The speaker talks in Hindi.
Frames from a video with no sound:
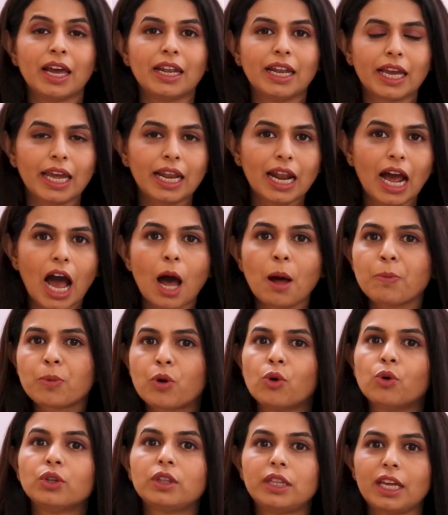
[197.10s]
लेकिन
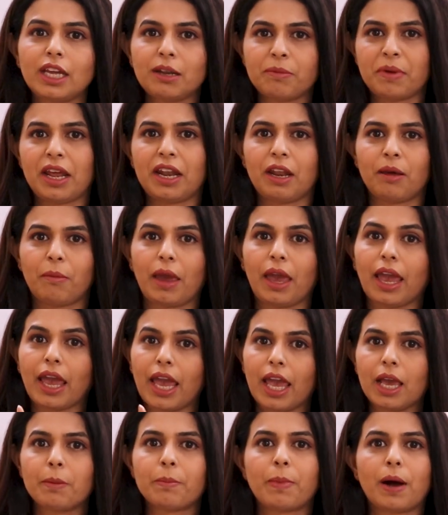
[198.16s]
आपको तीन महीने में
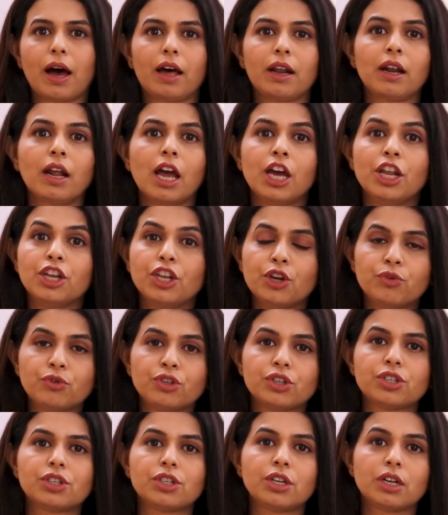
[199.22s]
एक बार
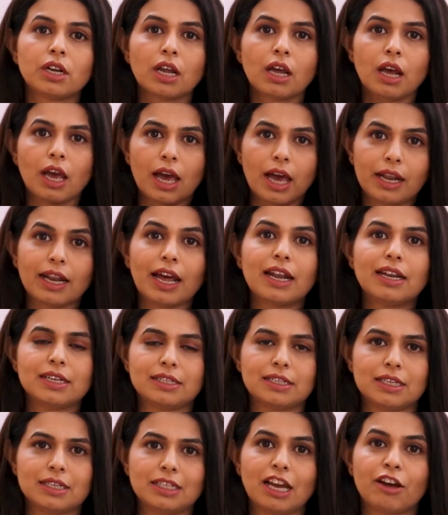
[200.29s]
न्यूट्रिशन
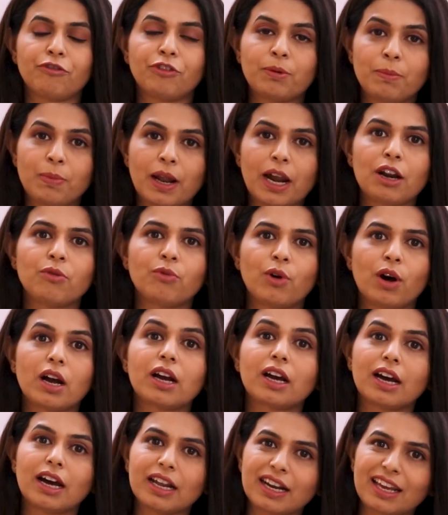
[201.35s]
एनालिसिस या फिर ब्लड
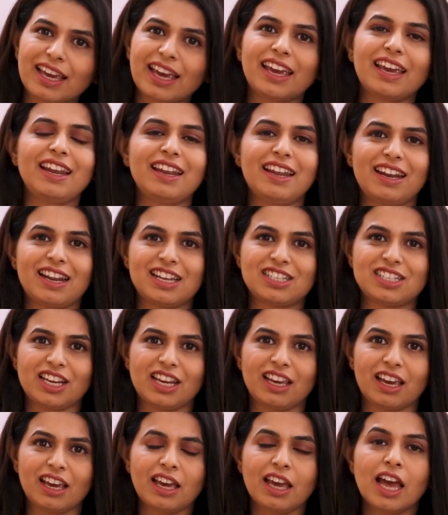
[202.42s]
वर्क करके ही लेना
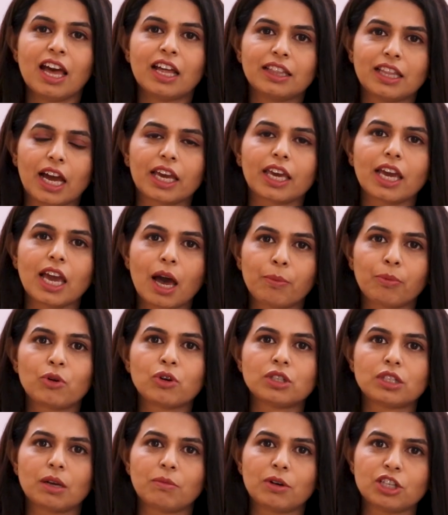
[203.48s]
चाहिए ताकि
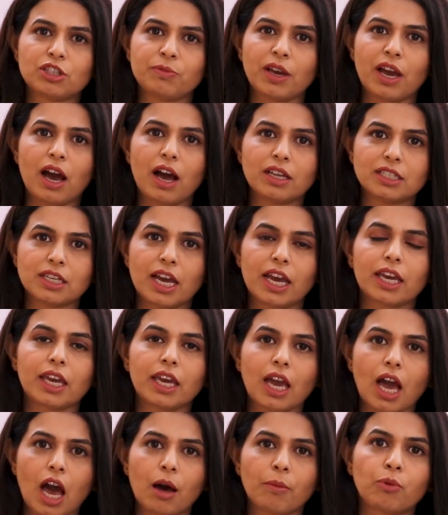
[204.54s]
आपको समझ में आ जाए
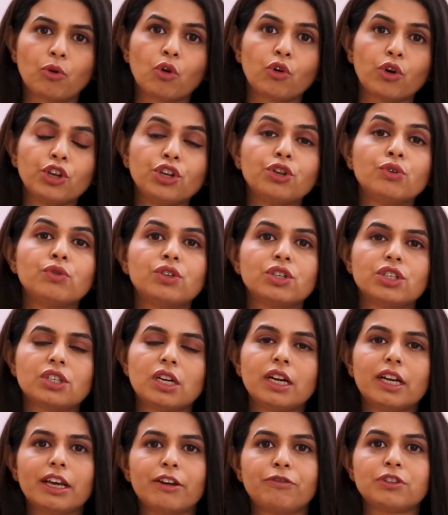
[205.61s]
कि आपको कोई
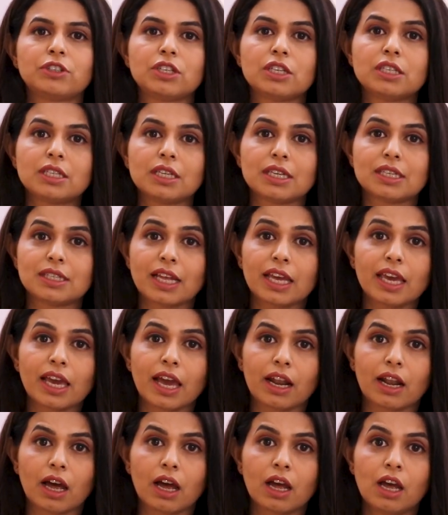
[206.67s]
न्यूट्रिशनल डेफिशिएंसीज नहीं
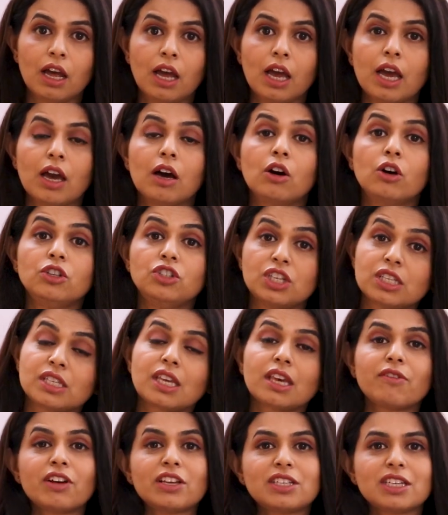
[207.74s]
है ना
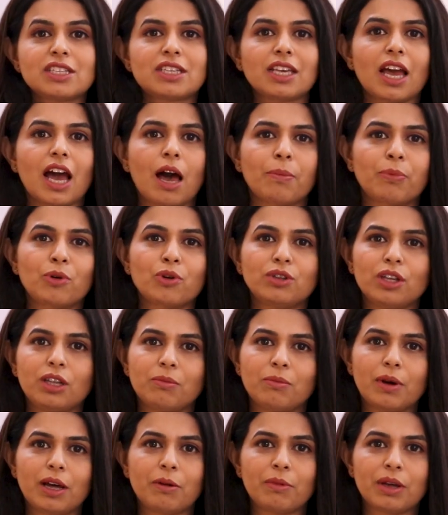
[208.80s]
जिसकी वजह से आपको
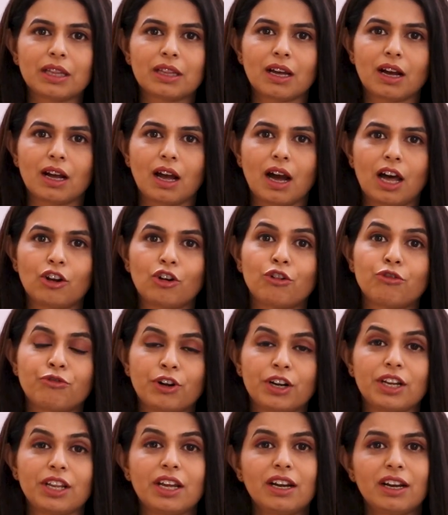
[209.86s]
दिन भर में थकान और
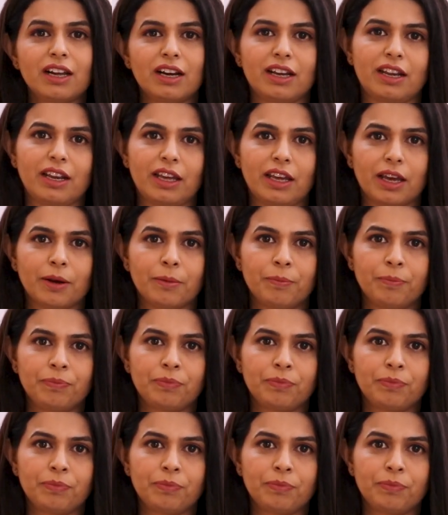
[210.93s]
फटीग लग रही है